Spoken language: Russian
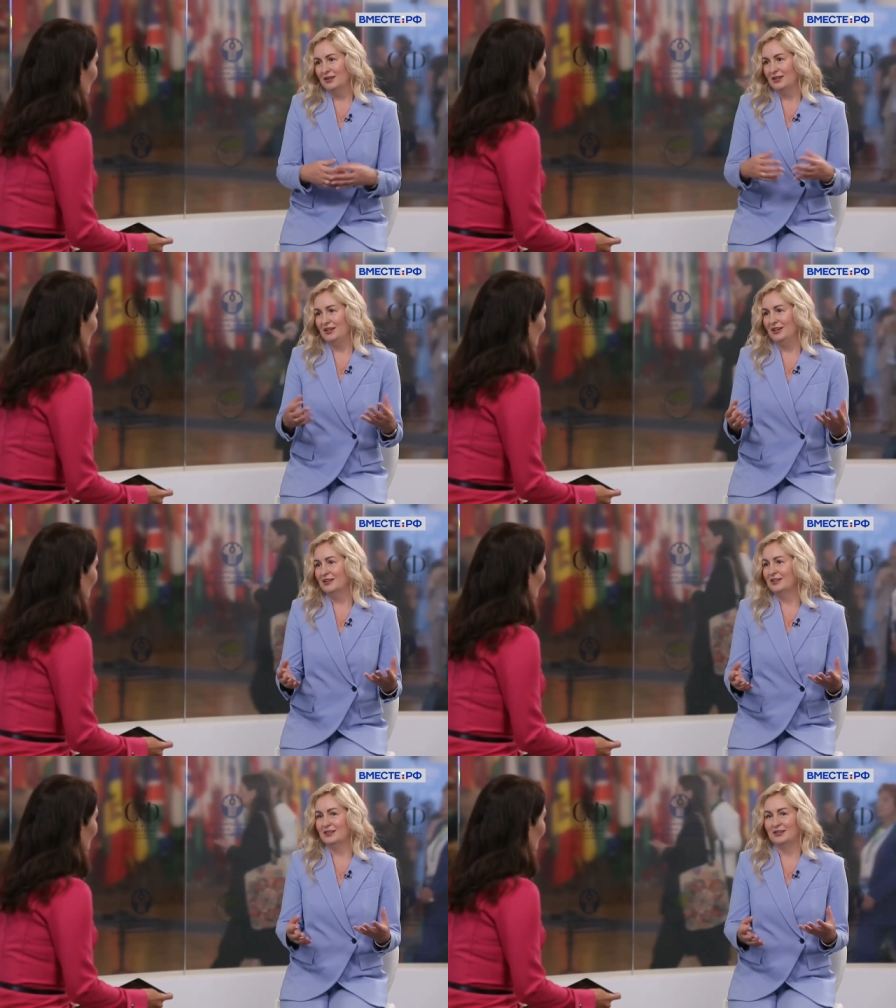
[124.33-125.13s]
и
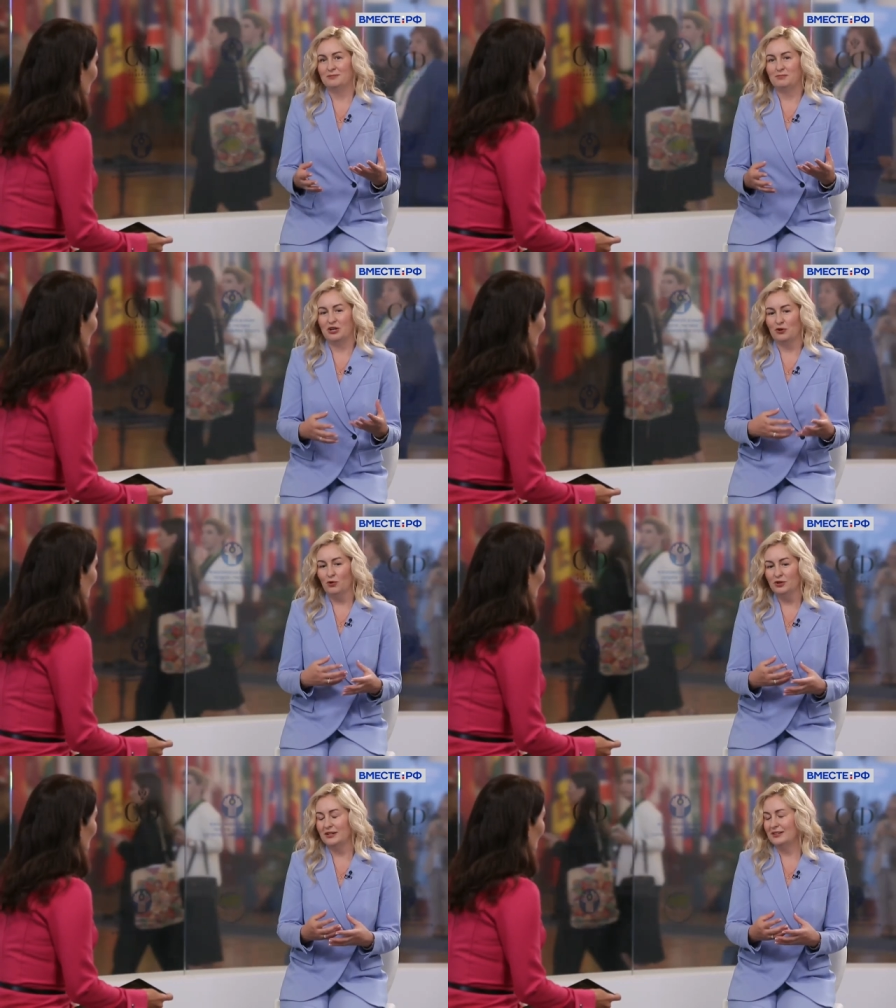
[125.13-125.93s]
э,
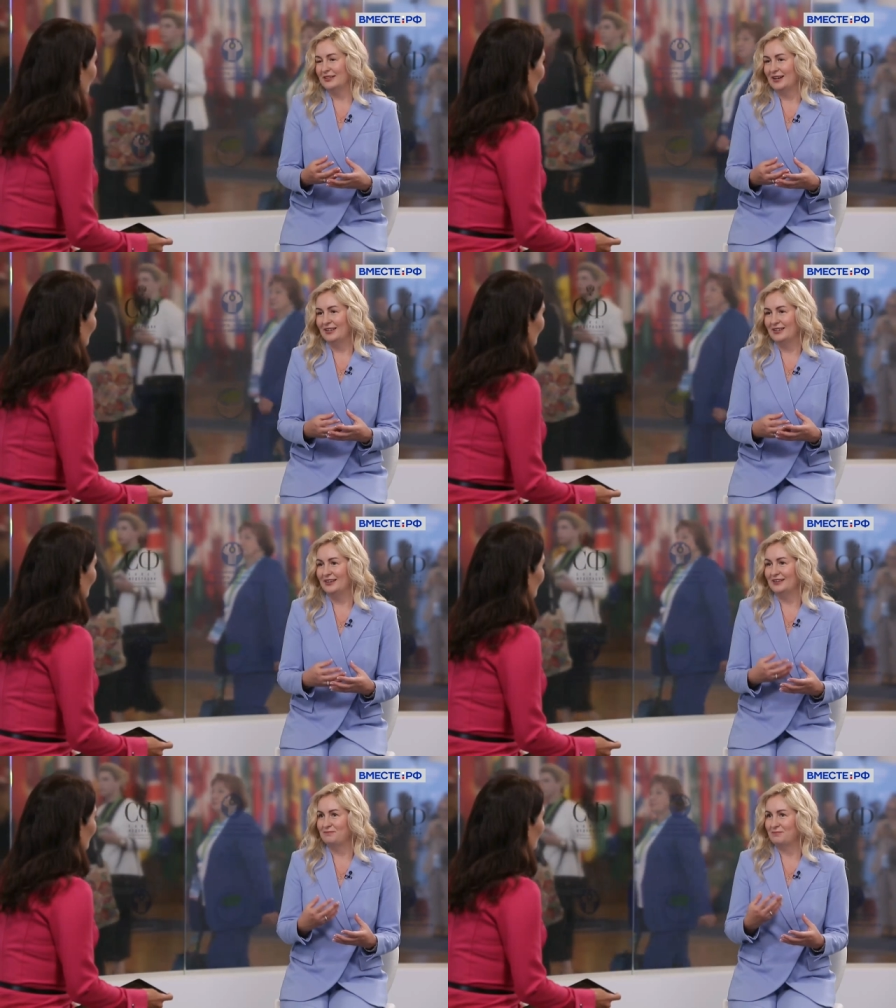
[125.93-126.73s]
природа, она